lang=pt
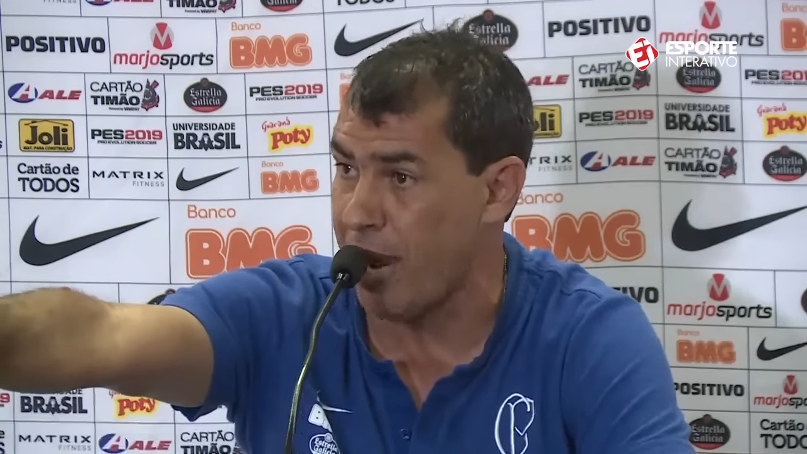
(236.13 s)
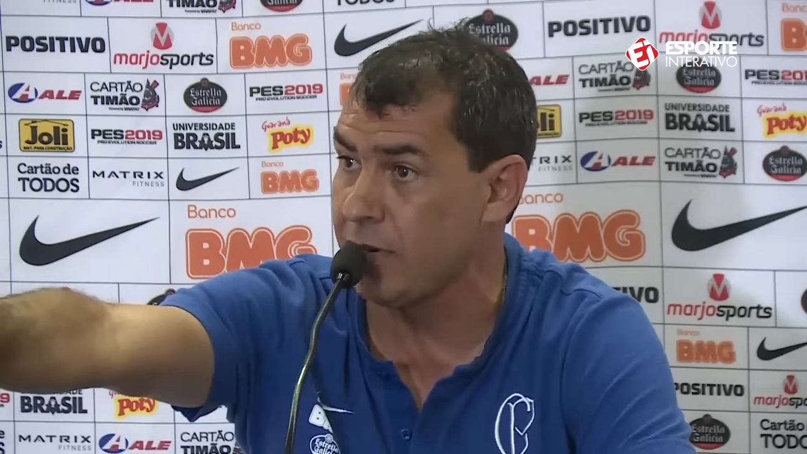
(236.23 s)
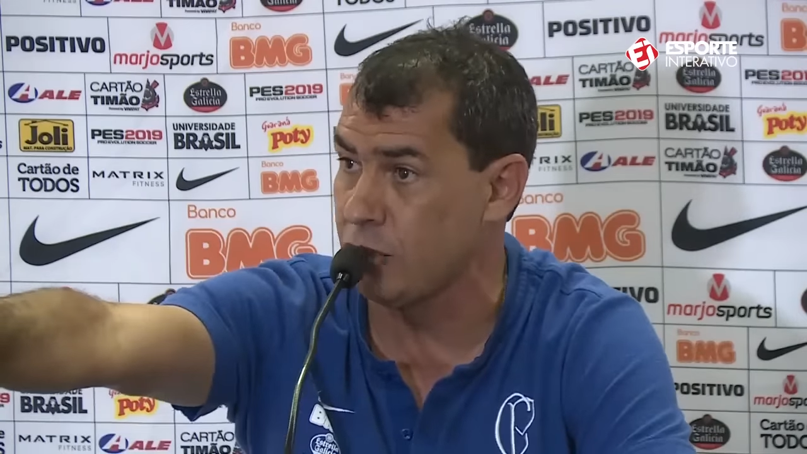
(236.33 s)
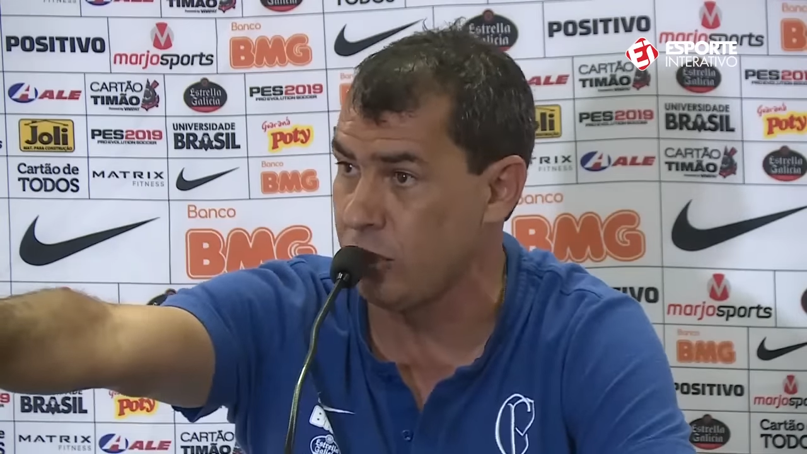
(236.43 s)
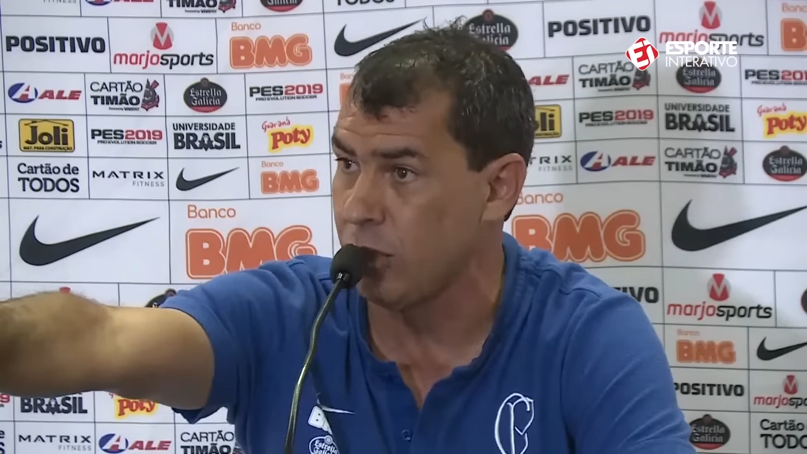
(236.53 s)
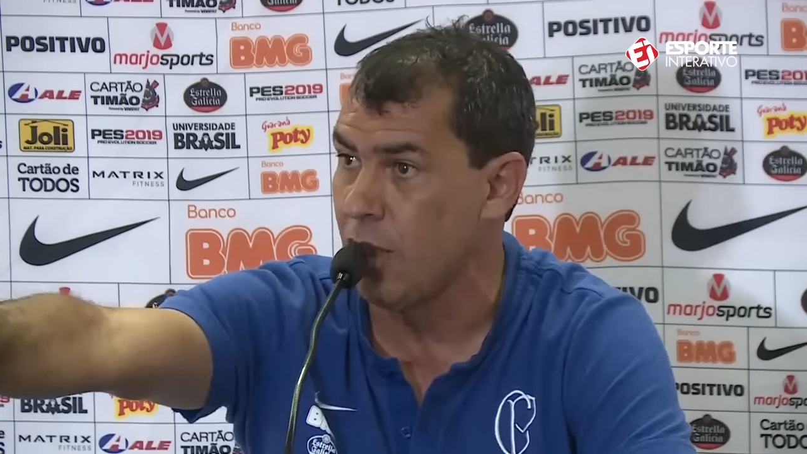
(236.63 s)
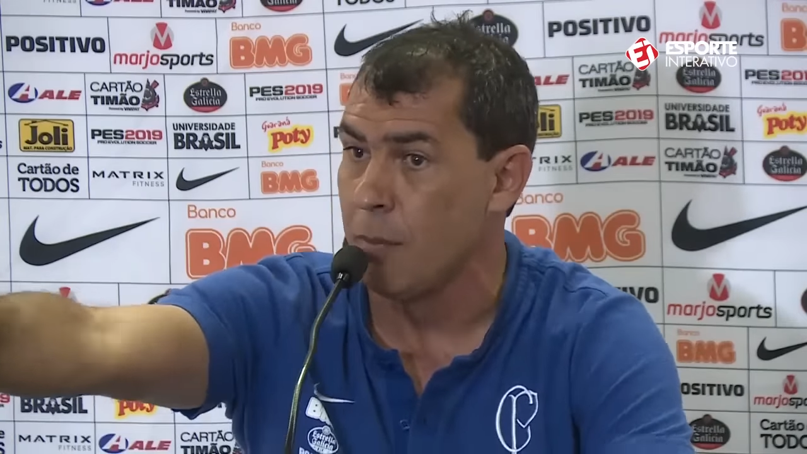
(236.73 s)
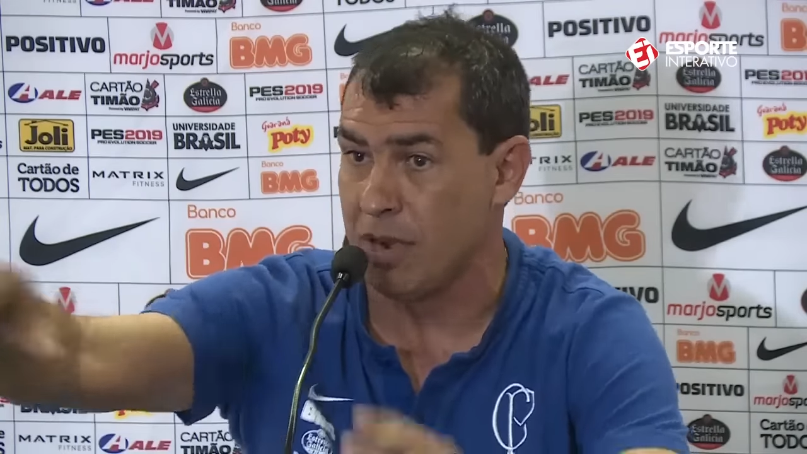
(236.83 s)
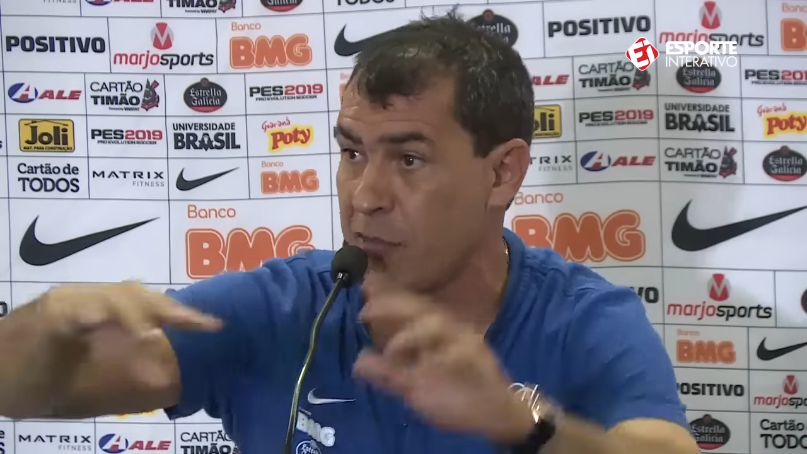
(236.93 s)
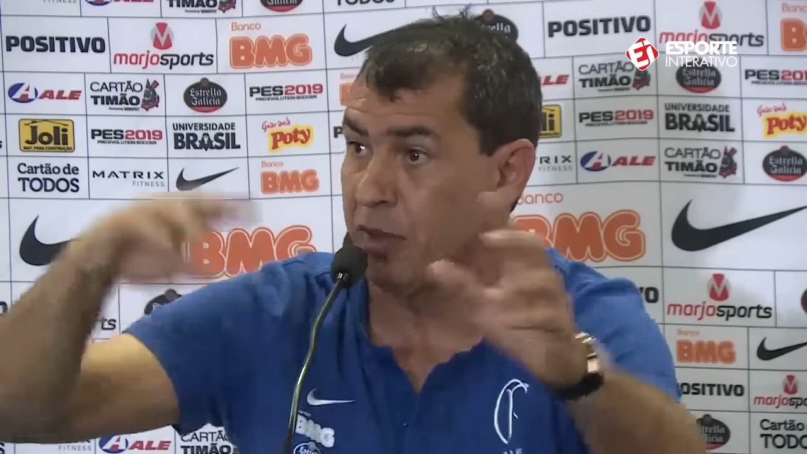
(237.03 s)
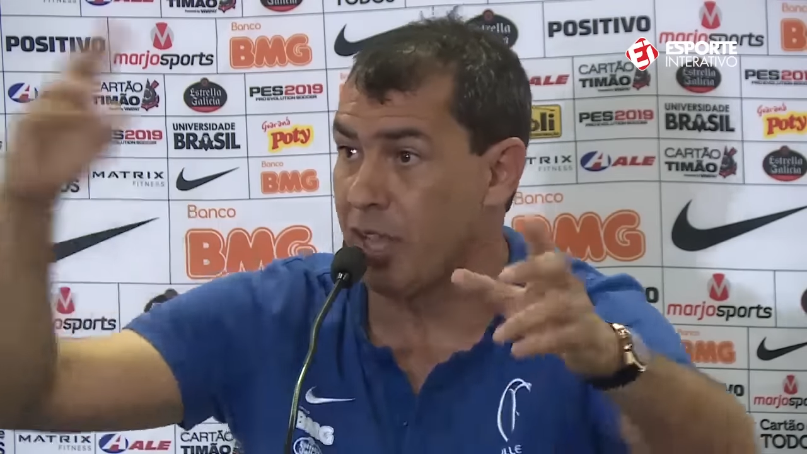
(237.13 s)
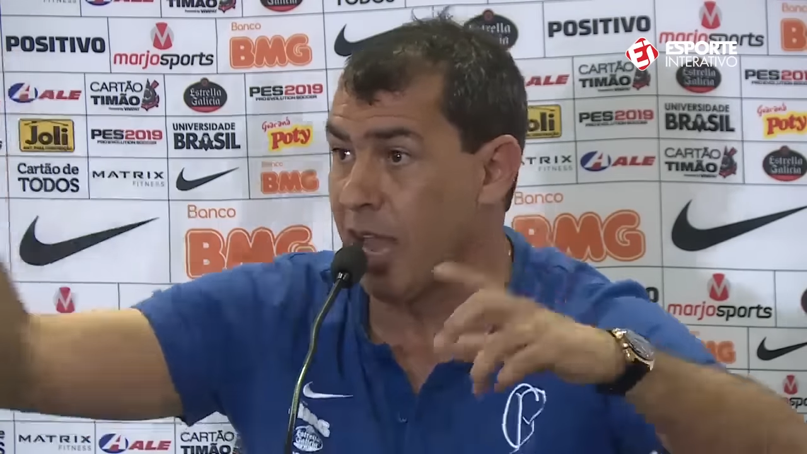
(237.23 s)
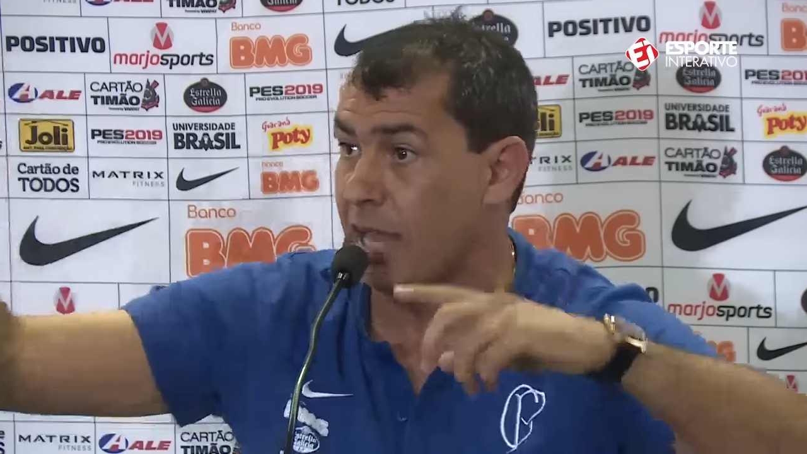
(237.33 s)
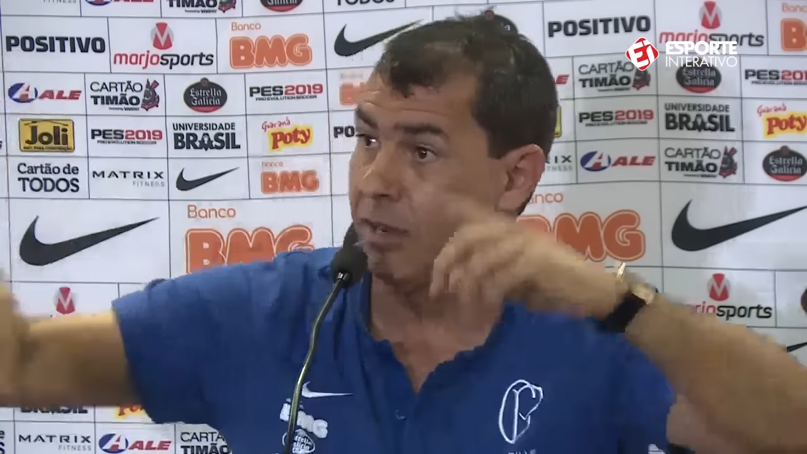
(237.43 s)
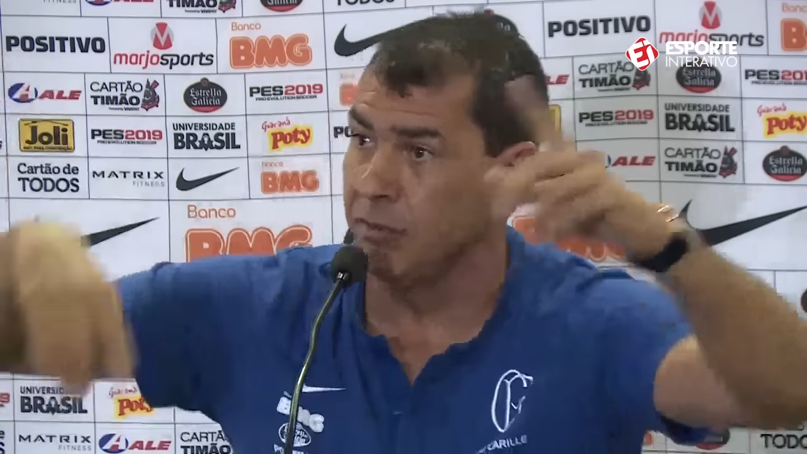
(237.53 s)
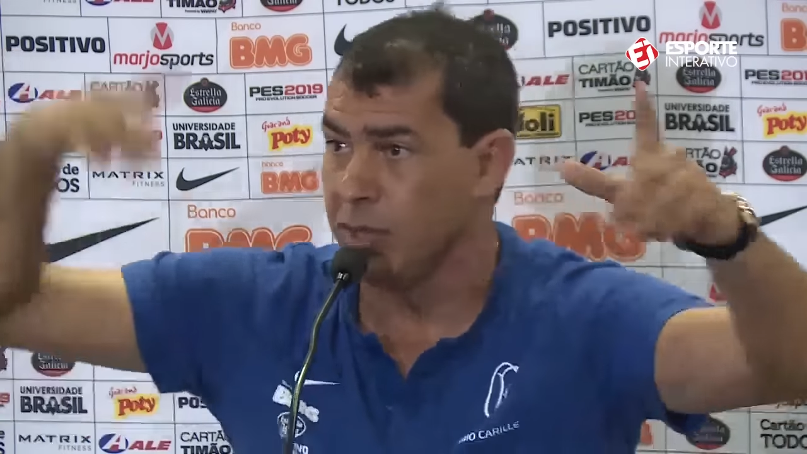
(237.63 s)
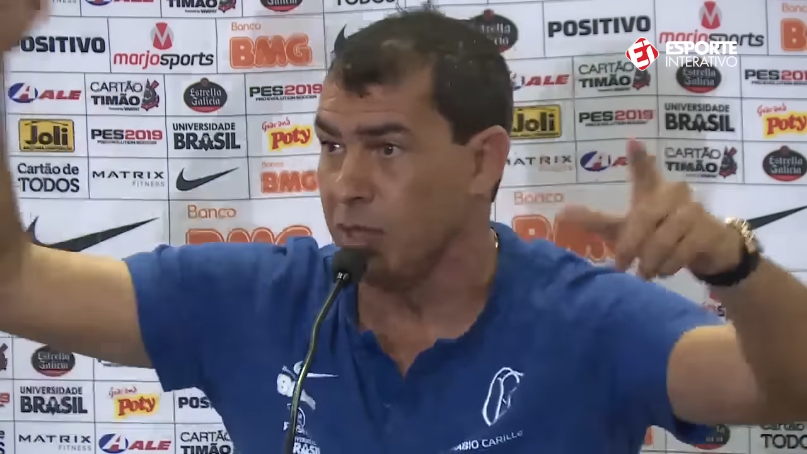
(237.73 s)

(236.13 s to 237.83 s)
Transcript: perdem para ficar